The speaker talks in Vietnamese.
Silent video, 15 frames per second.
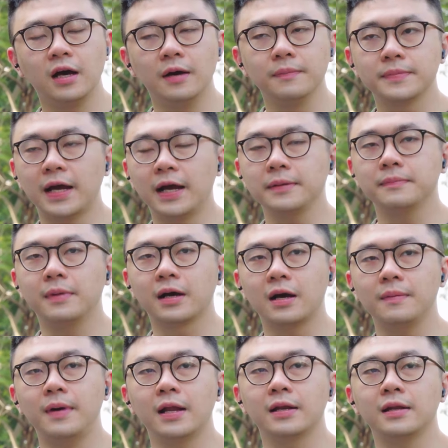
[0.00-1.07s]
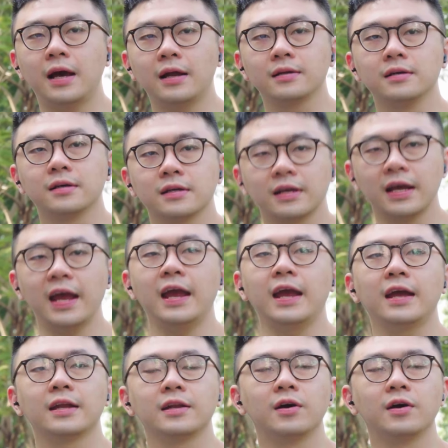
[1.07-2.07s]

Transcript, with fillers: là âm thanh mà các bạn đang được nghe,